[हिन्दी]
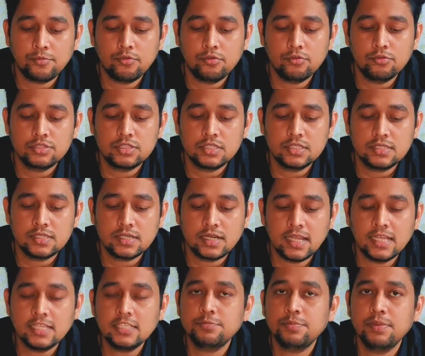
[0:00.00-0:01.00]
आपको जिस
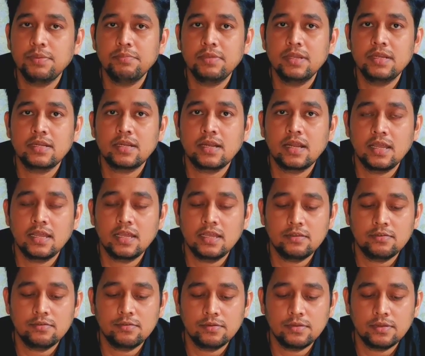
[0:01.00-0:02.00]
रेंज में मिल रहा
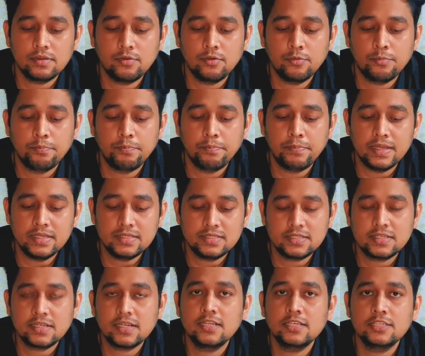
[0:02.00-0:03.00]
है वो
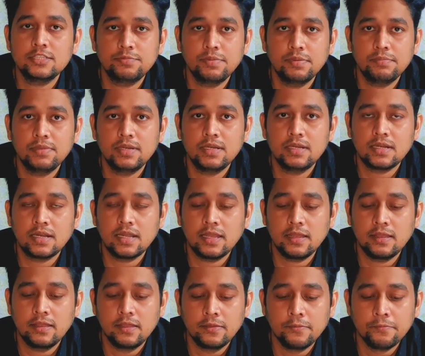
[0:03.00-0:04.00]
बेस्ट रेंज में मिल रहा
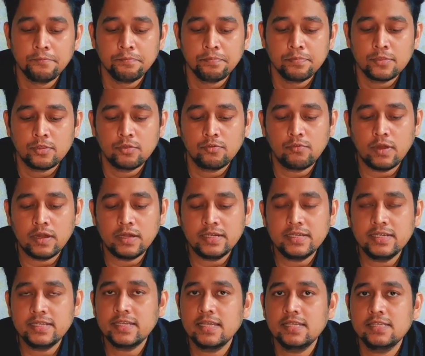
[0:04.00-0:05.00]
है
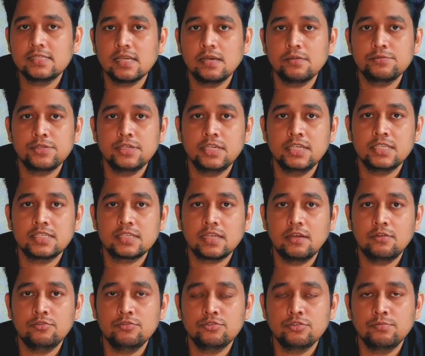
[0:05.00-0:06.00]
क्वांटिटी के हिसाब से
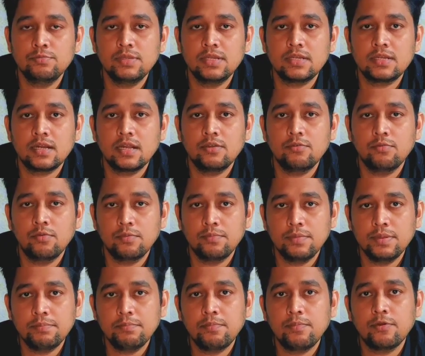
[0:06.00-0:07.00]
डिस्काउंट जो मिल रहा है वो
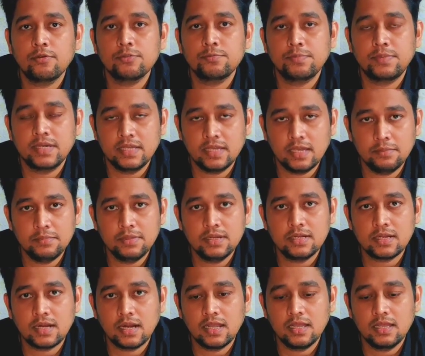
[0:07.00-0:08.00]
भी बहुत बढ़िया मिल
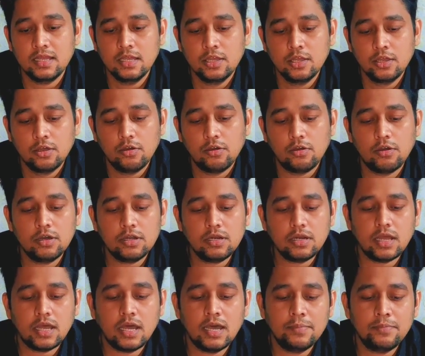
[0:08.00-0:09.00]
रहा है
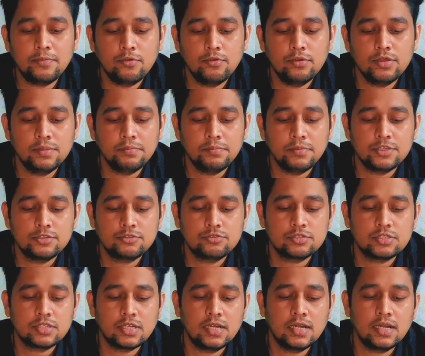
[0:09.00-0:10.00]
और आपको ये
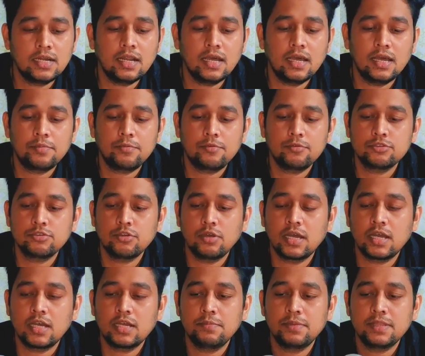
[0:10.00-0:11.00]
मैसूर सैंडल आपको जो
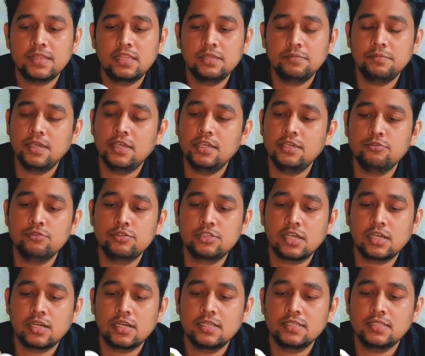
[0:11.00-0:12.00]
अगरबत्ती में यूज
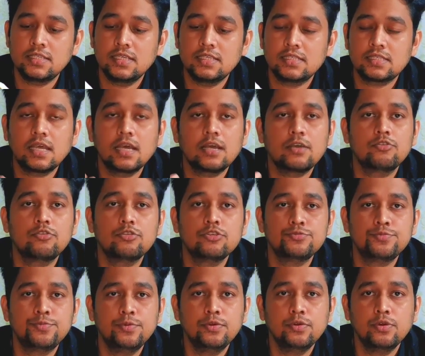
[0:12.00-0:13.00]
करने से इसका
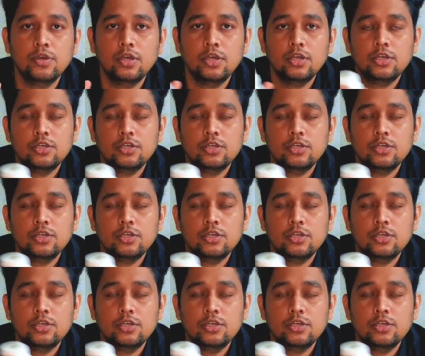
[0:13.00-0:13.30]
खुशबू